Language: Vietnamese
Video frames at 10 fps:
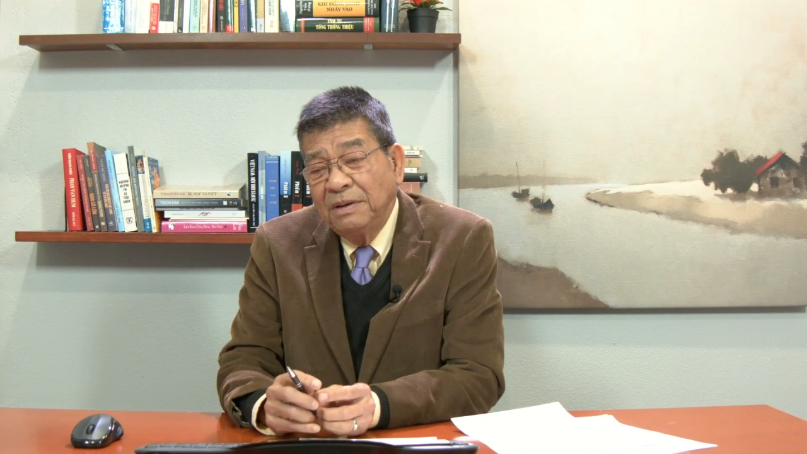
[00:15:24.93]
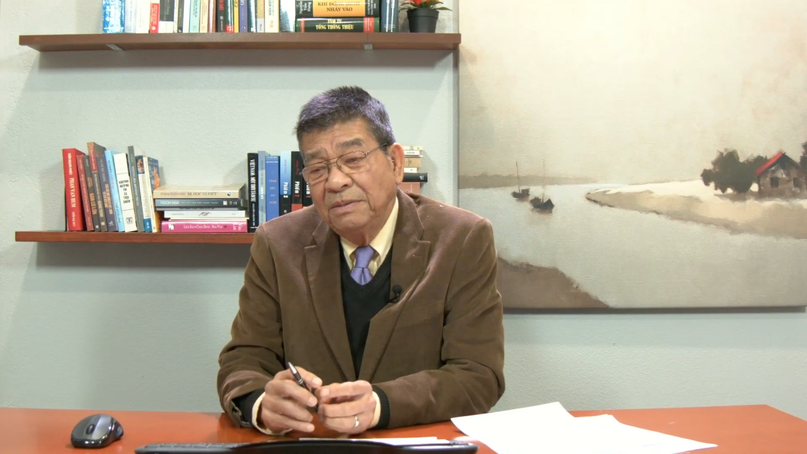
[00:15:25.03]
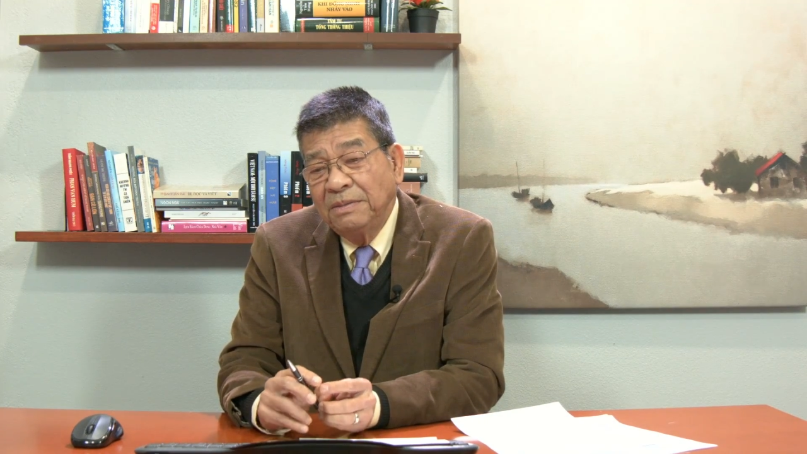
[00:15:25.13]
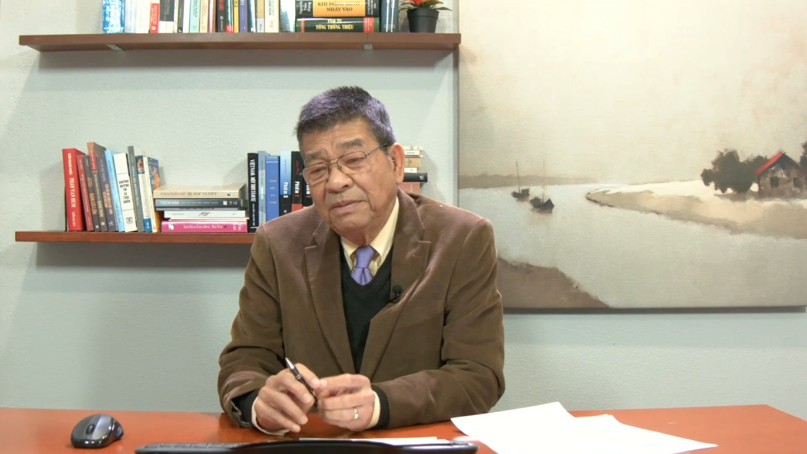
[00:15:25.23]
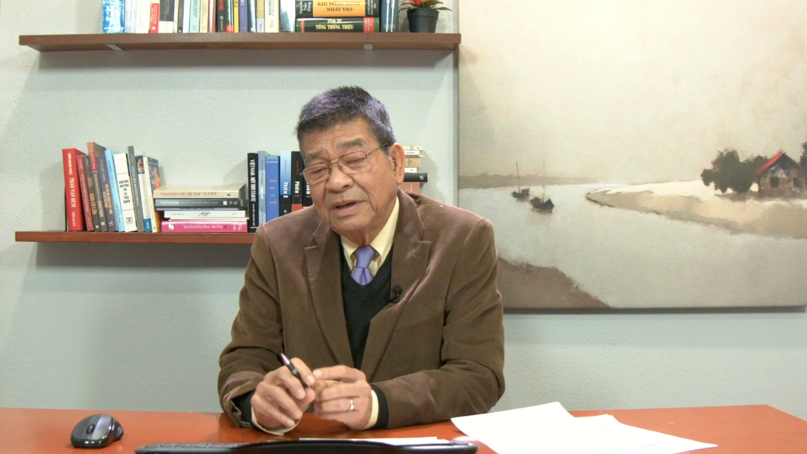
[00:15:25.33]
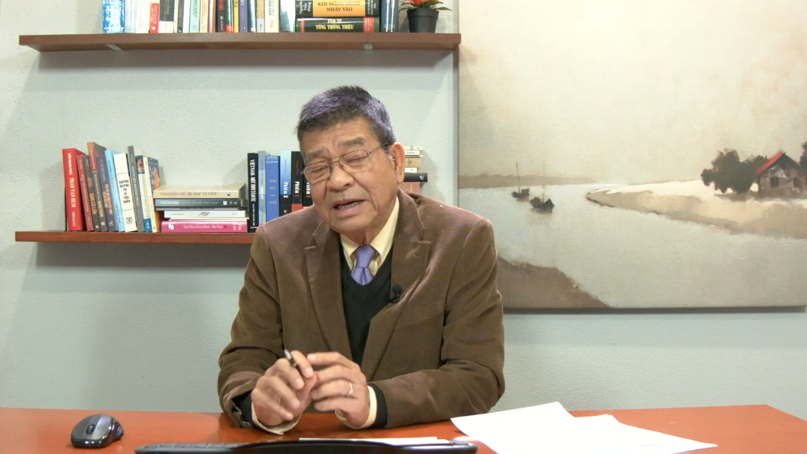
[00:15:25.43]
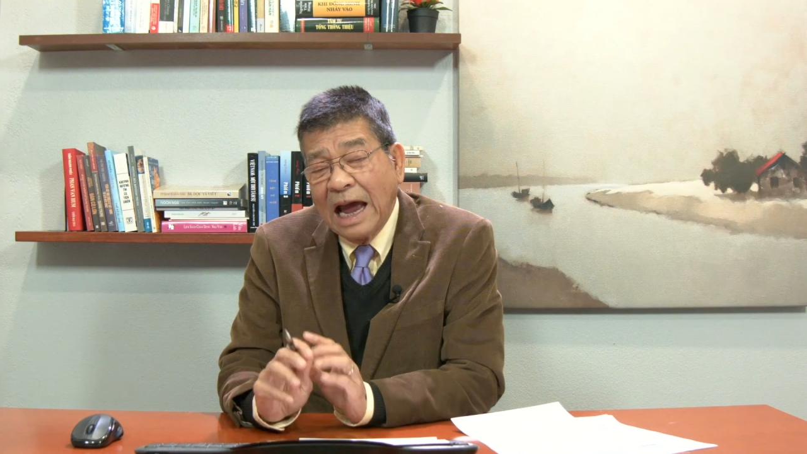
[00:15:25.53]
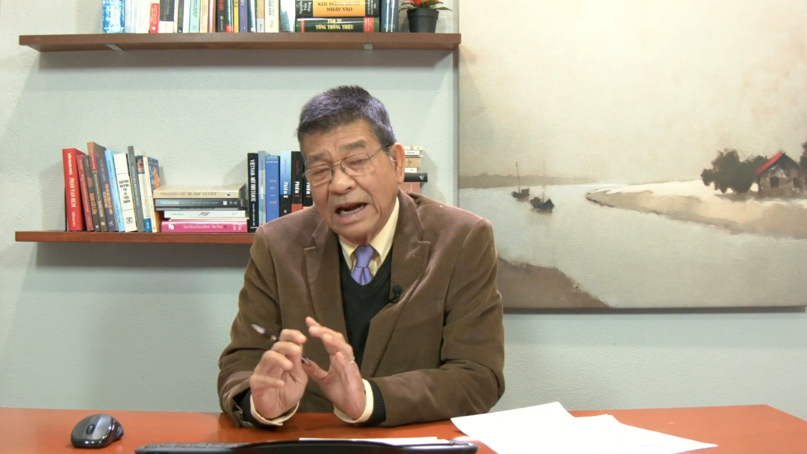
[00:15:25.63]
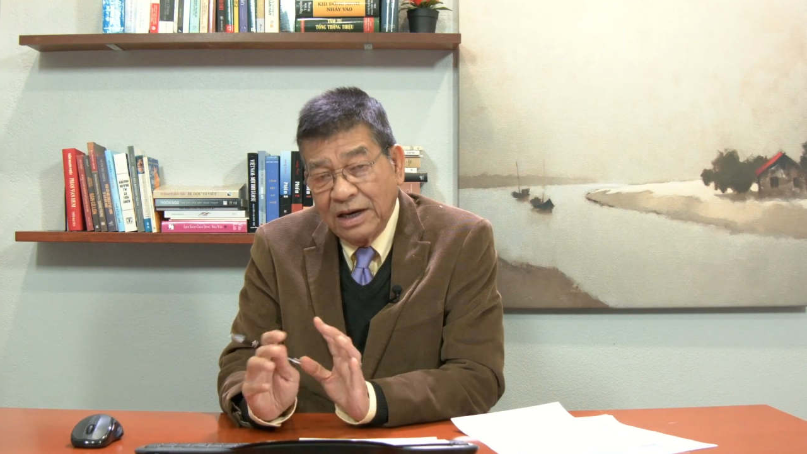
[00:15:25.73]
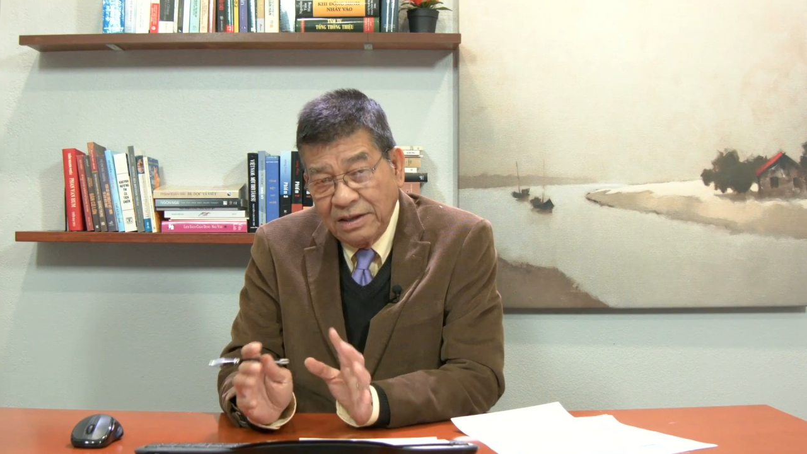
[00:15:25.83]
um,
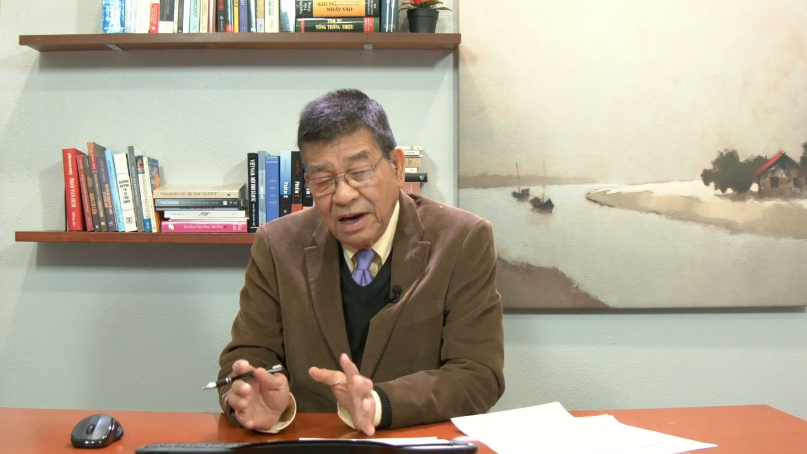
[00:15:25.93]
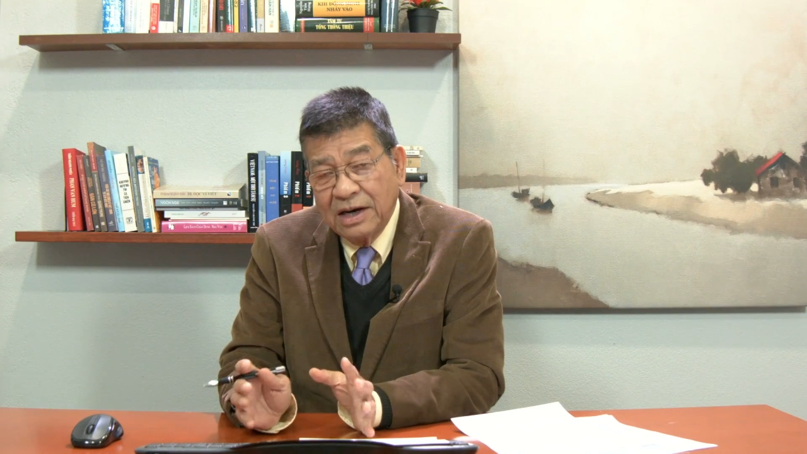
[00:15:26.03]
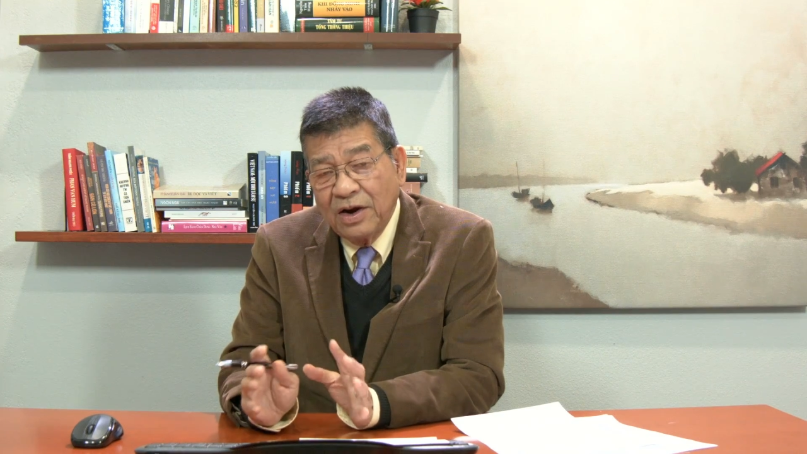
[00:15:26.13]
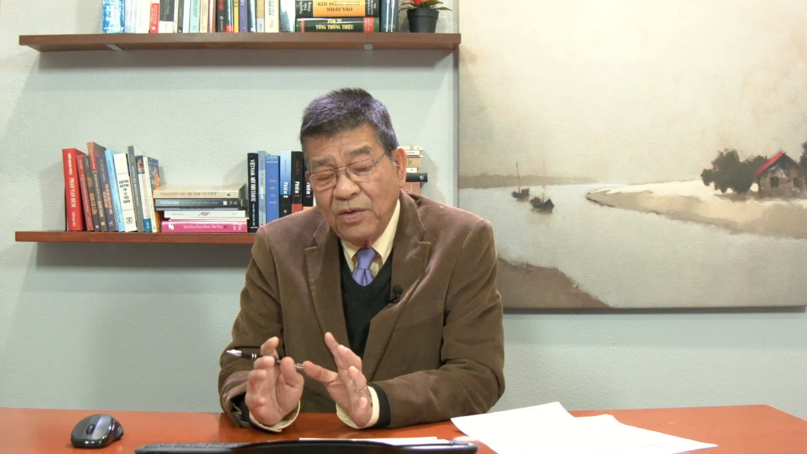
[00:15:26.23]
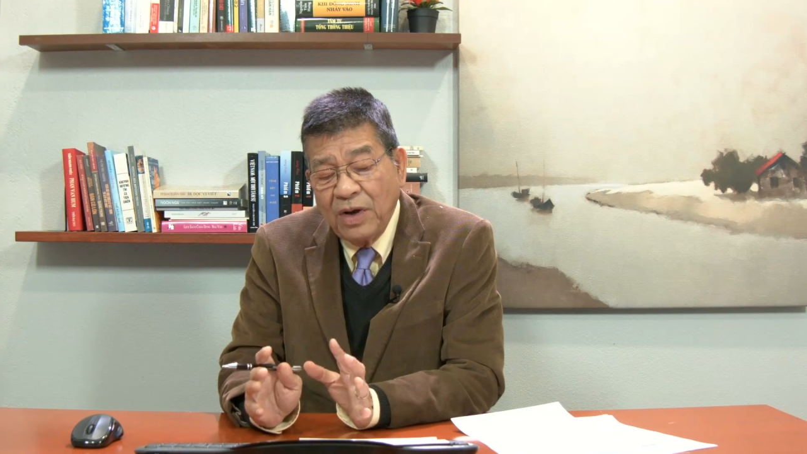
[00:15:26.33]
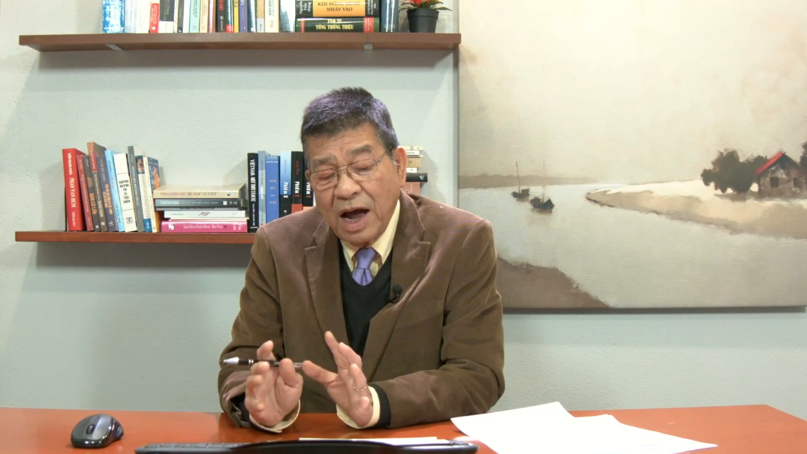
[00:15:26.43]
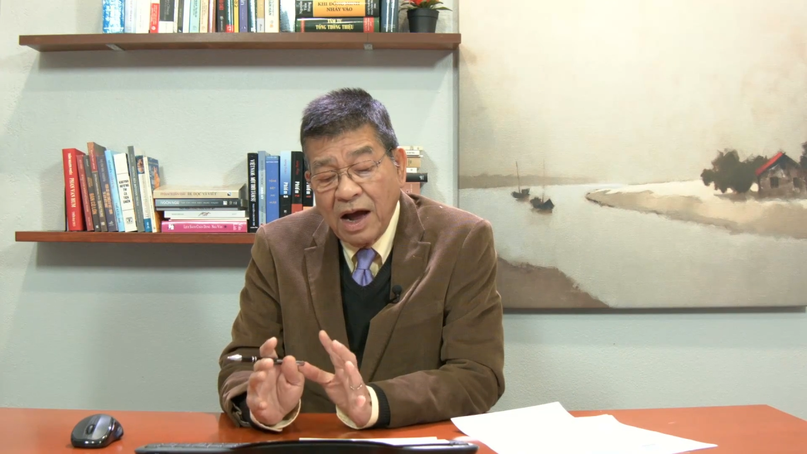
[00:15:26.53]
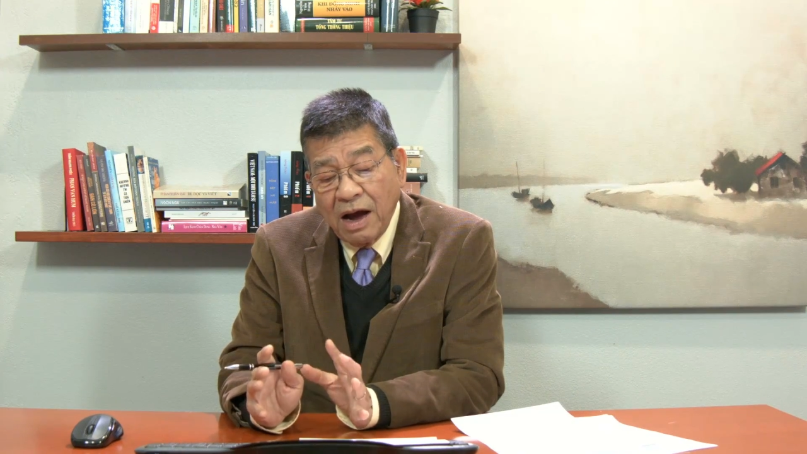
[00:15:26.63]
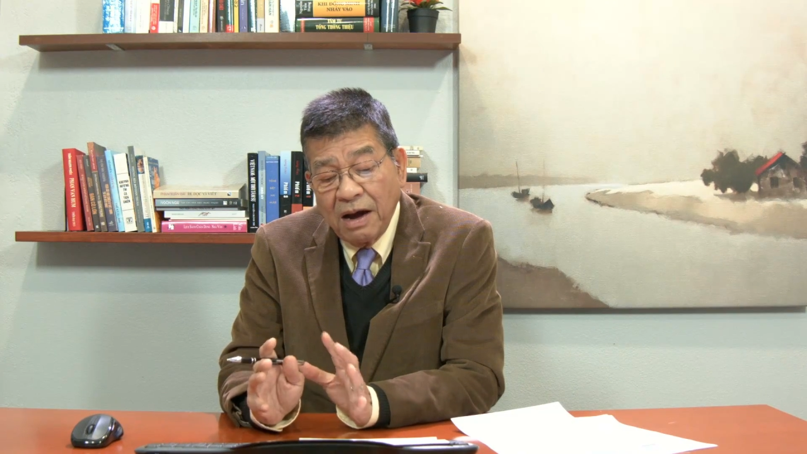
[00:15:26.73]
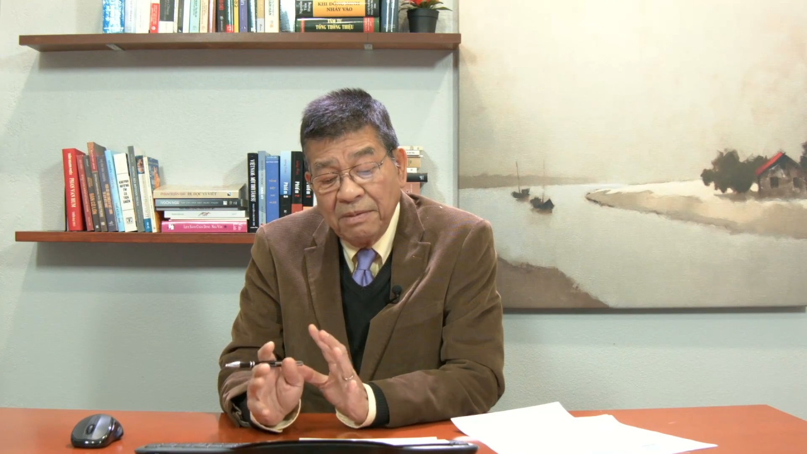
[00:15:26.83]
cảnh tượng đó
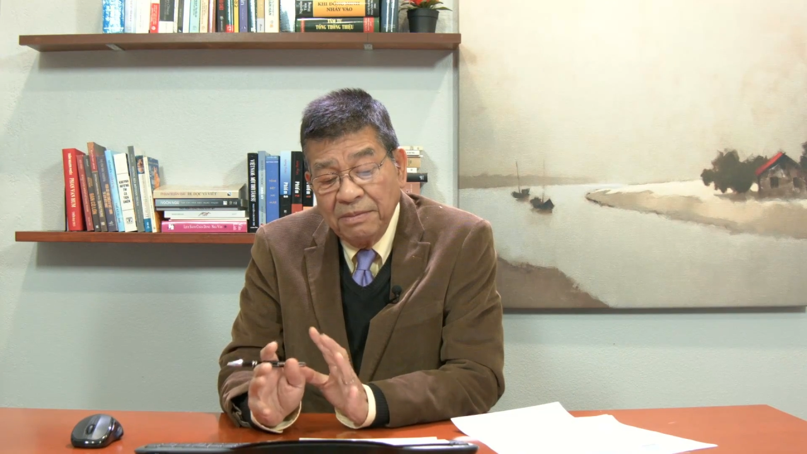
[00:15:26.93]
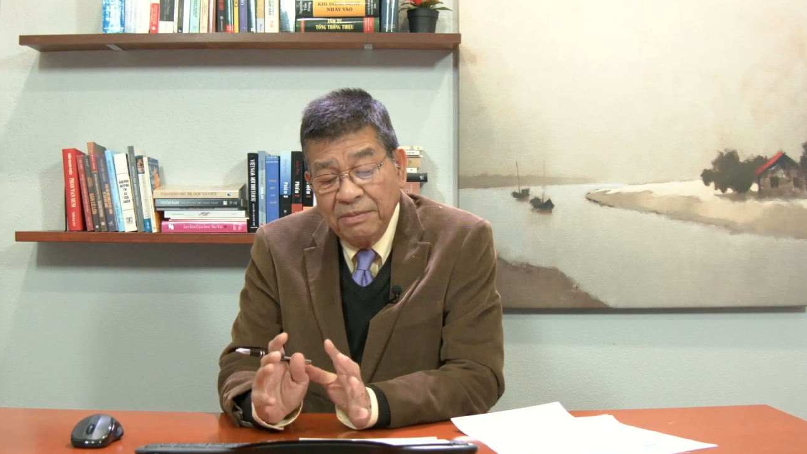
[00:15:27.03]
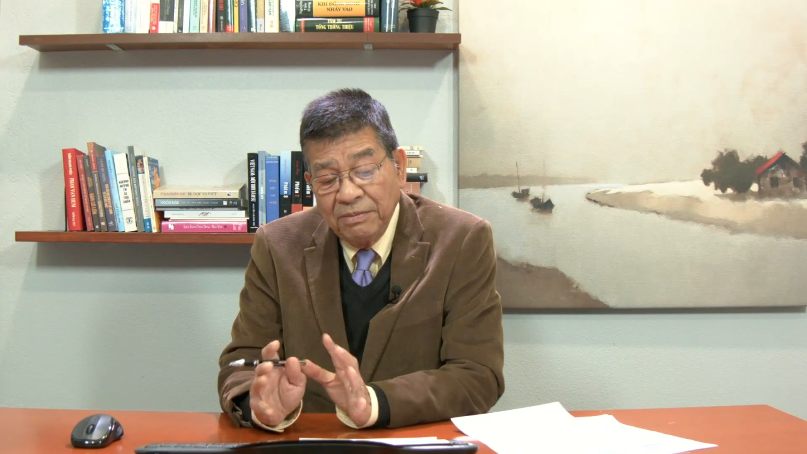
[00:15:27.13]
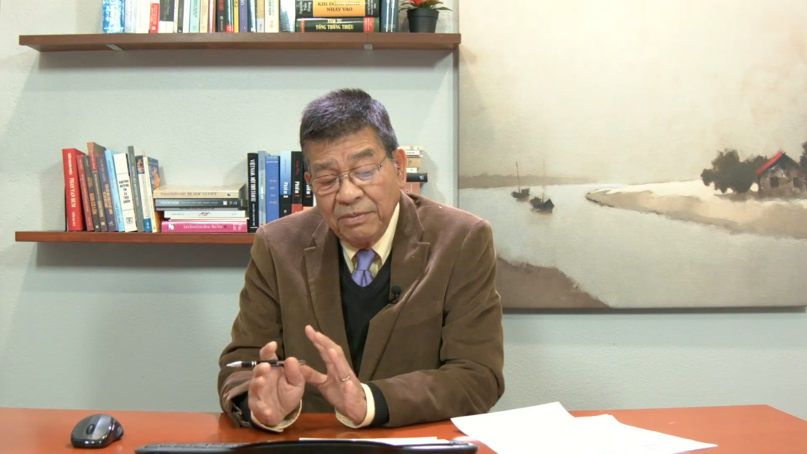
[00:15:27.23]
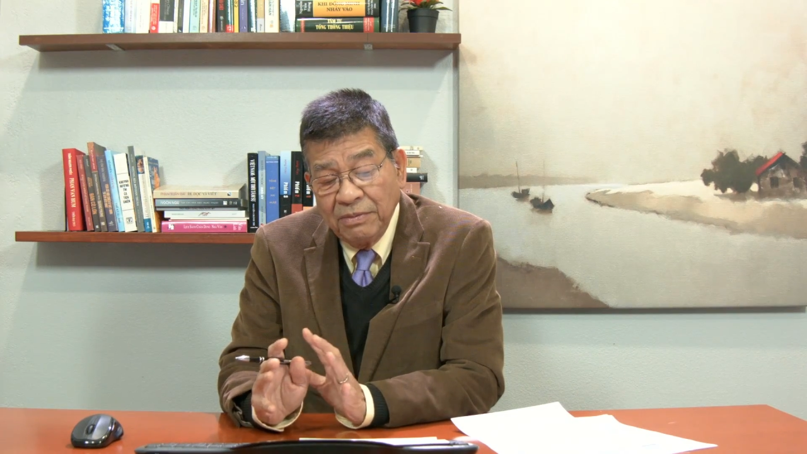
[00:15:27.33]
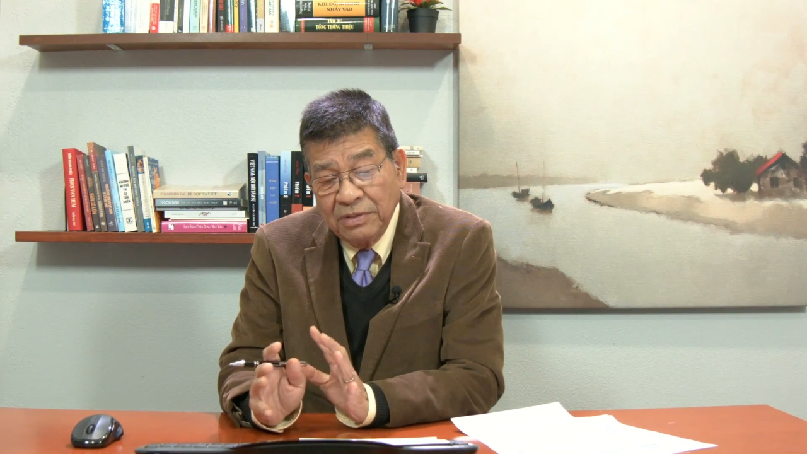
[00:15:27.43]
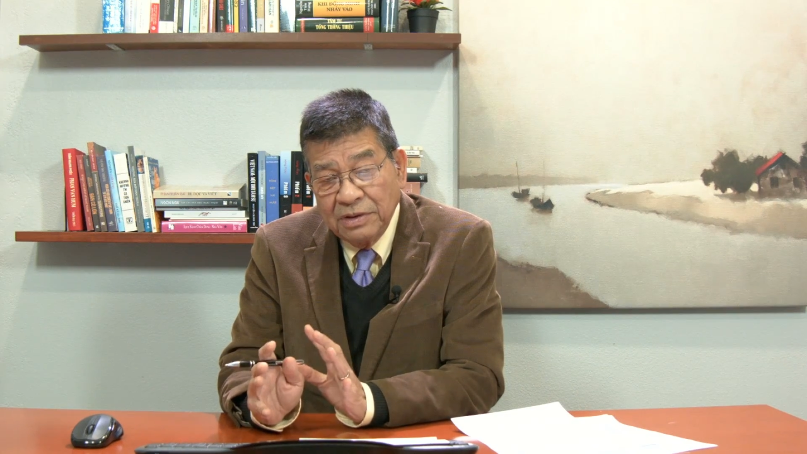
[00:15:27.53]
ở um,